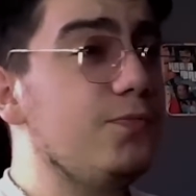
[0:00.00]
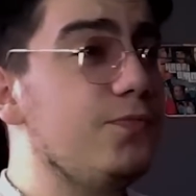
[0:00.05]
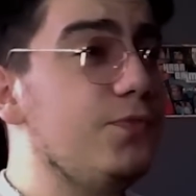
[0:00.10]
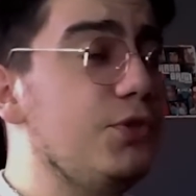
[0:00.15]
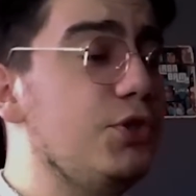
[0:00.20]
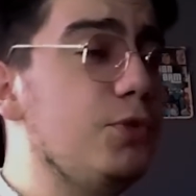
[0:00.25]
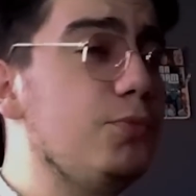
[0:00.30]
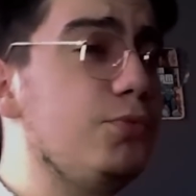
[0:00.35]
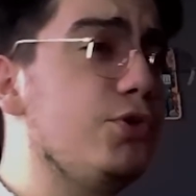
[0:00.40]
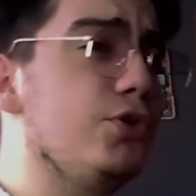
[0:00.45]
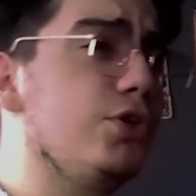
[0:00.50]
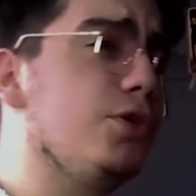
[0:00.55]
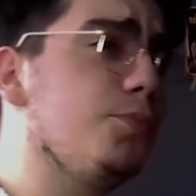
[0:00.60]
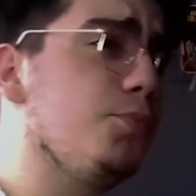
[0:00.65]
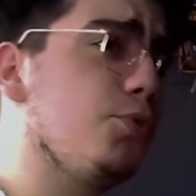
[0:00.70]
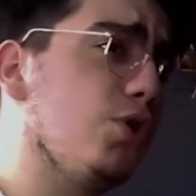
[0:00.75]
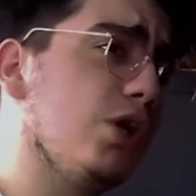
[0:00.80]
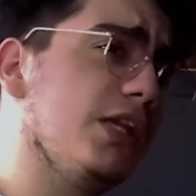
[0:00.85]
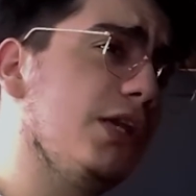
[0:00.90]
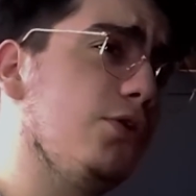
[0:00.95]
video bugünlük
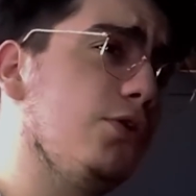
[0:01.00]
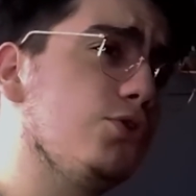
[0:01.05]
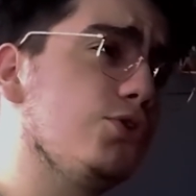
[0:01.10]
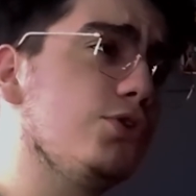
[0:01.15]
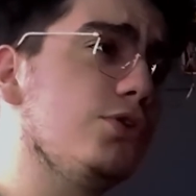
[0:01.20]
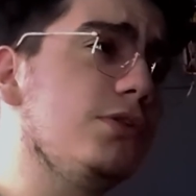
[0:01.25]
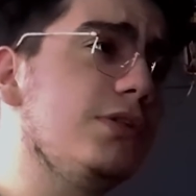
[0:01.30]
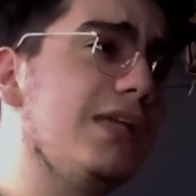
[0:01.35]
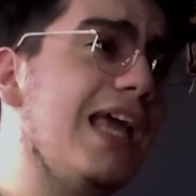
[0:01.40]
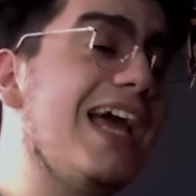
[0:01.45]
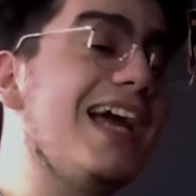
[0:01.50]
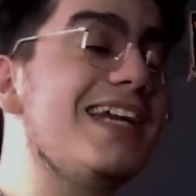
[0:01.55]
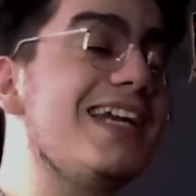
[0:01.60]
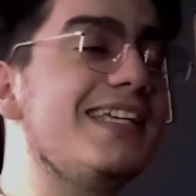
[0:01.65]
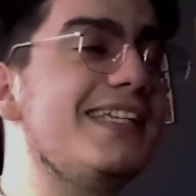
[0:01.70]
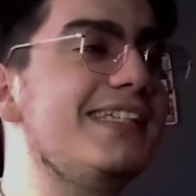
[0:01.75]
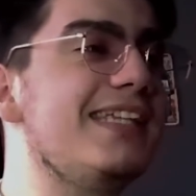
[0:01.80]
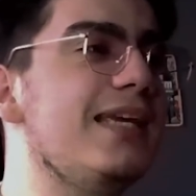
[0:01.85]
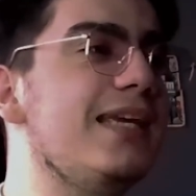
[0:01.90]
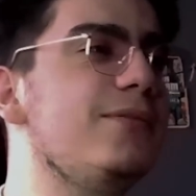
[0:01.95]
bu kadar olsun. Eğer
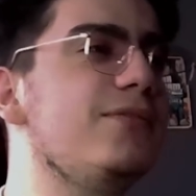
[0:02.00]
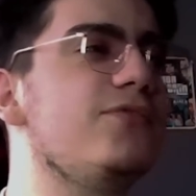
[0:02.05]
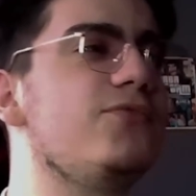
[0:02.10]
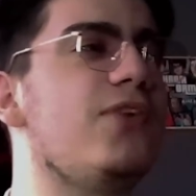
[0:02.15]
sizde